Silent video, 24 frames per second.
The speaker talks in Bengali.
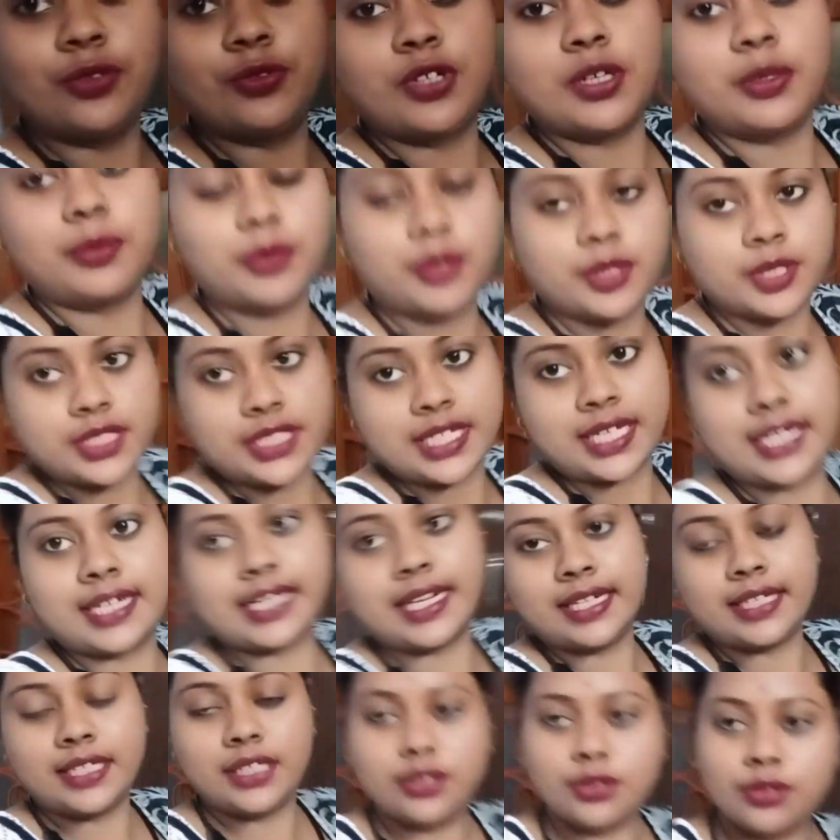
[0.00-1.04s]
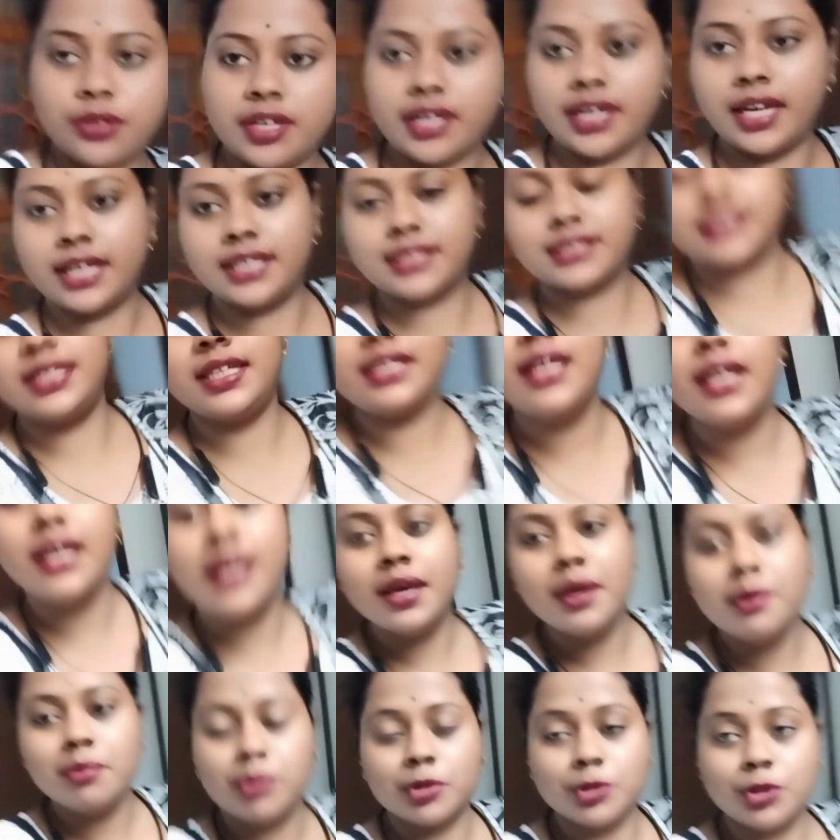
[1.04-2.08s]
আর রেডিও হয়ে গেছি প্রথমে
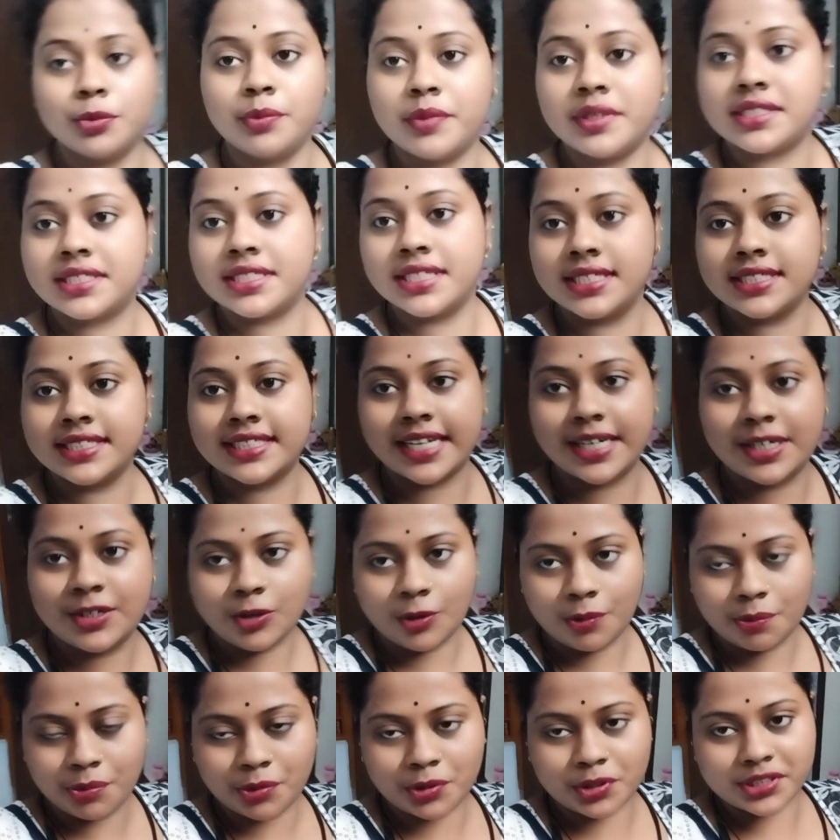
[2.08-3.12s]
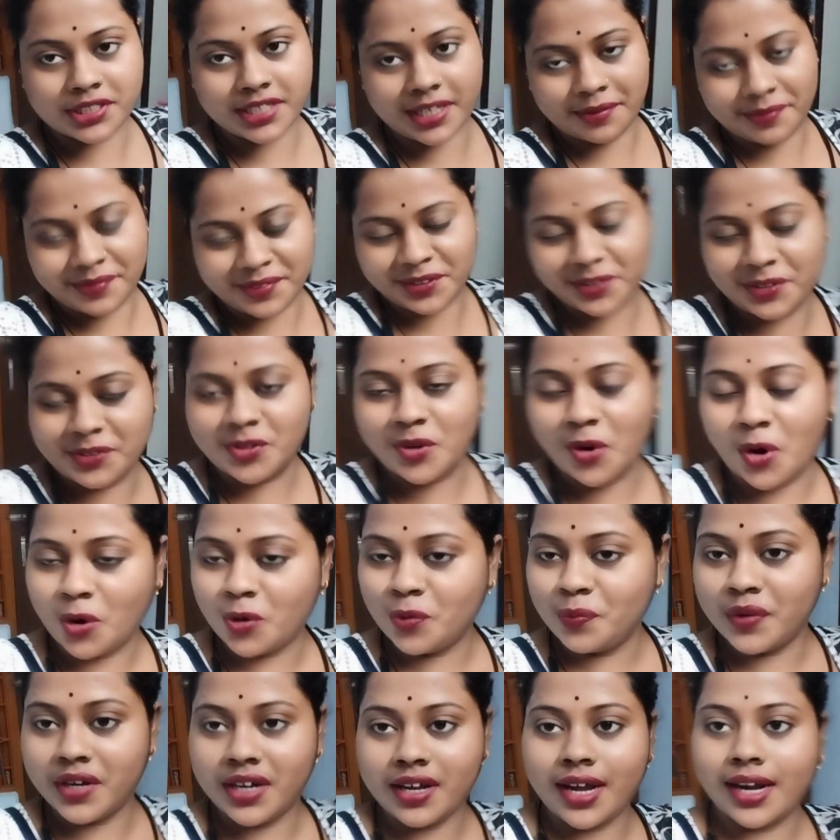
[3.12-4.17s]
জিন্স আর টপ পরেছিলাম কিন্তু গরমের কারণে
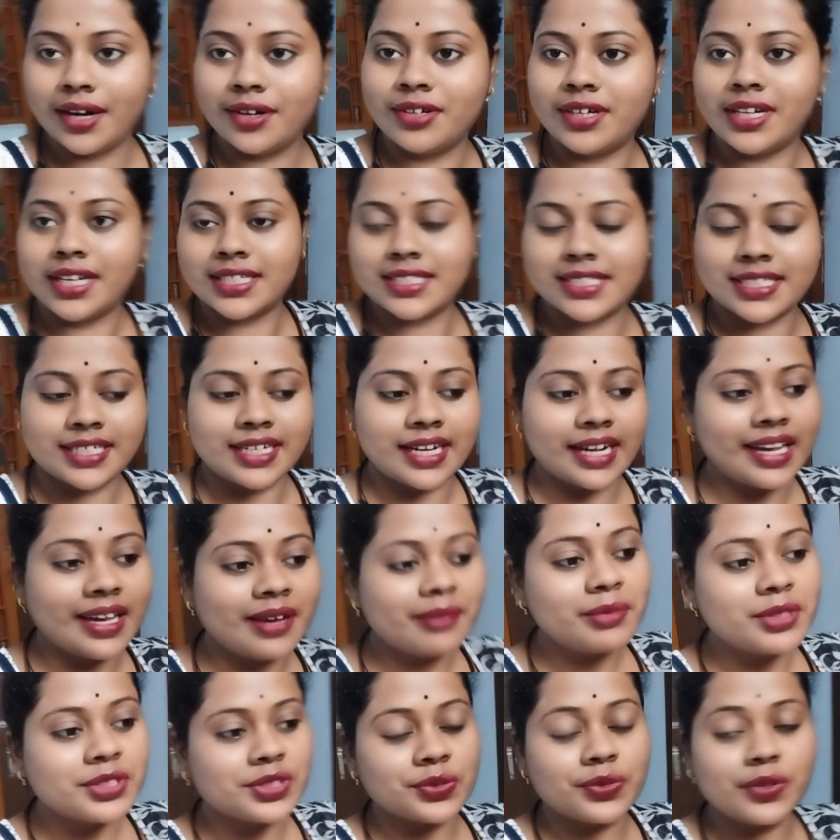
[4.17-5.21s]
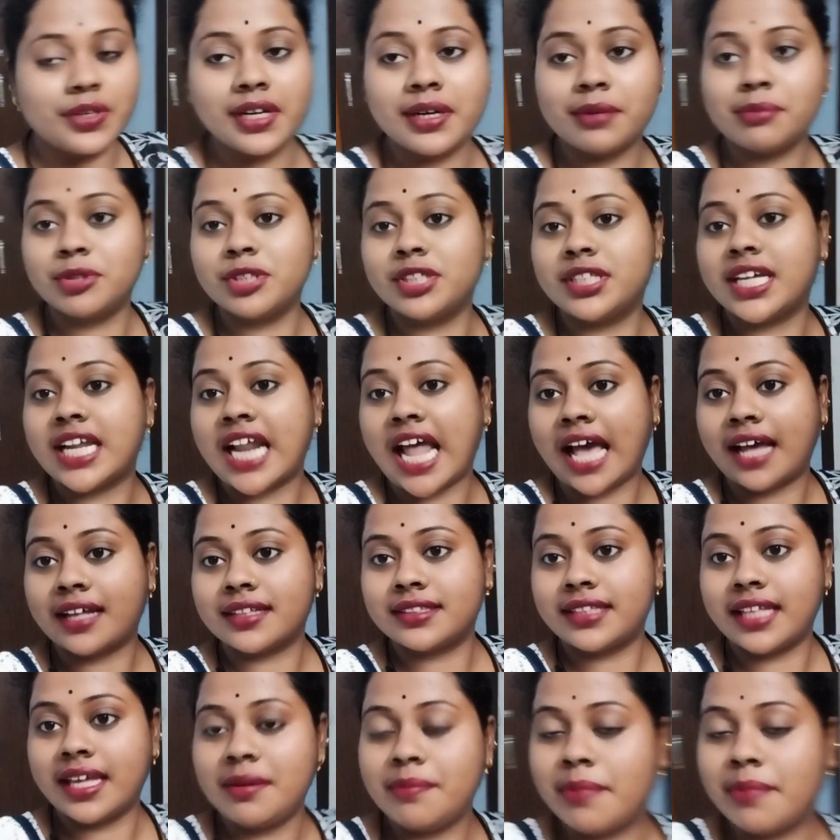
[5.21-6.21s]
আর সেটাকে আমি শরীরের মধ্যে রাখতেই পারলাম না